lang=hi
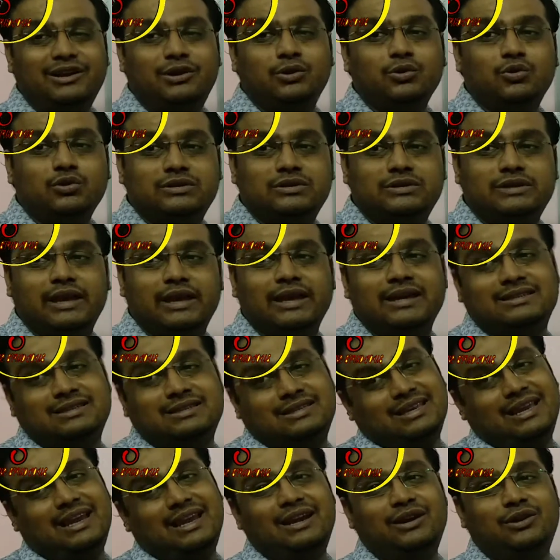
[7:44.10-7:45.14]
इंटू
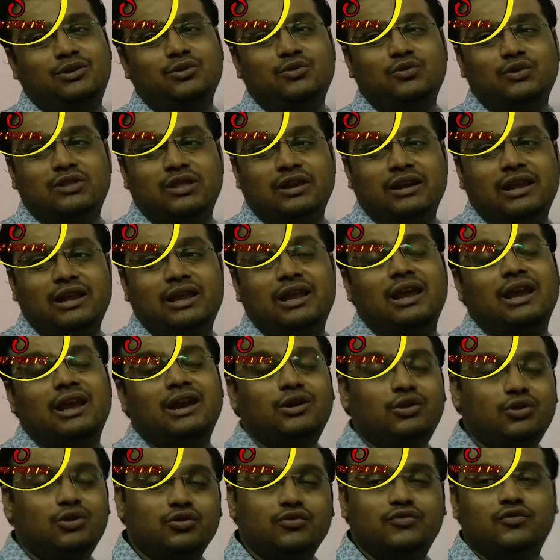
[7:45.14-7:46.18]
सिक्स इंटू थ्री
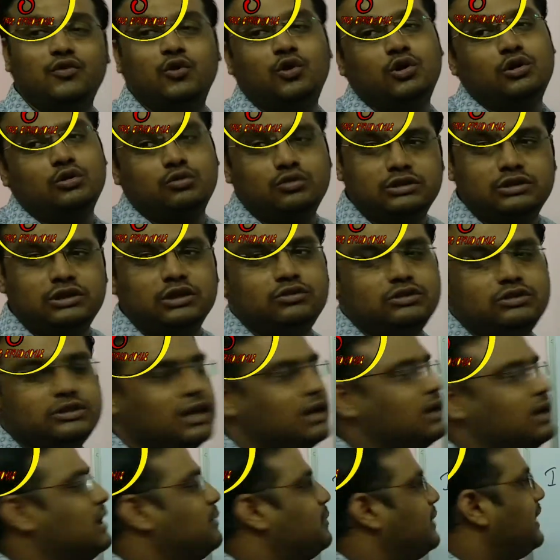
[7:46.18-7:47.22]
इंटू फोर कुछ ना कुछ
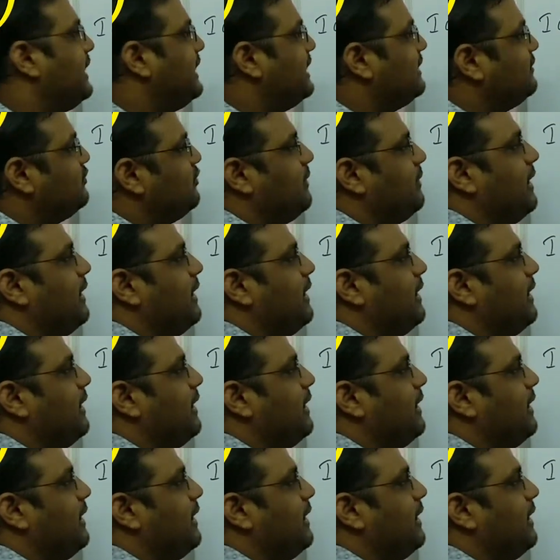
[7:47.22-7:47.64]
करना पड़ेगा मैं